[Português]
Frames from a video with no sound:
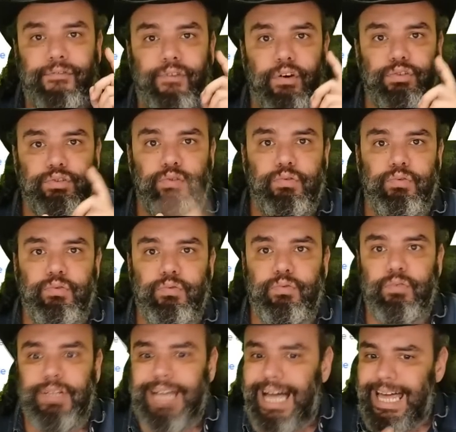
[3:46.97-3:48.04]
volto
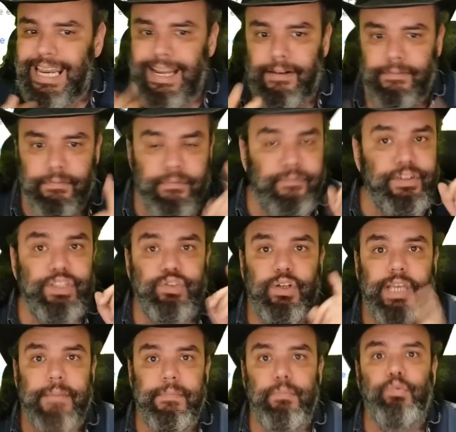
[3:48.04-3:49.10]
com, cara, um
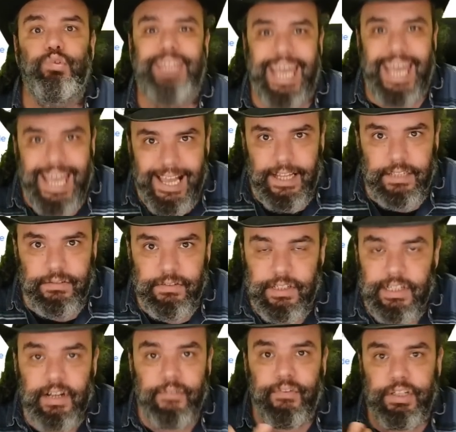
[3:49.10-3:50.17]
videogame moderno,
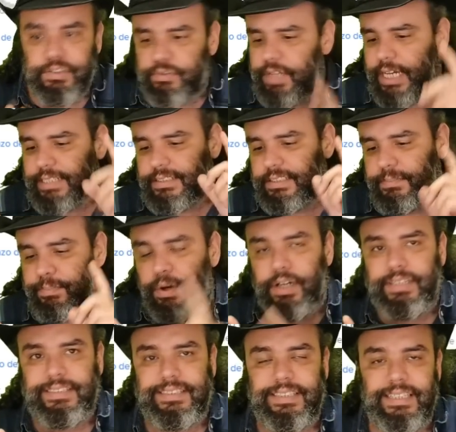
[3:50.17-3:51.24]
volto com
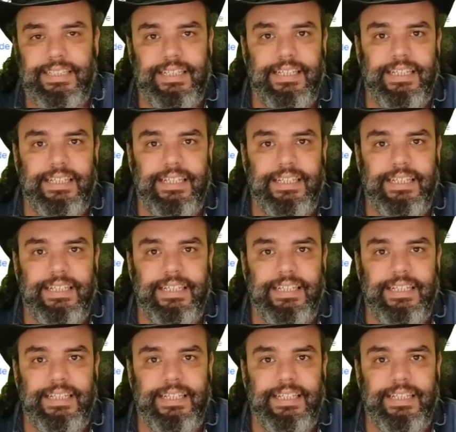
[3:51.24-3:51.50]
Xbox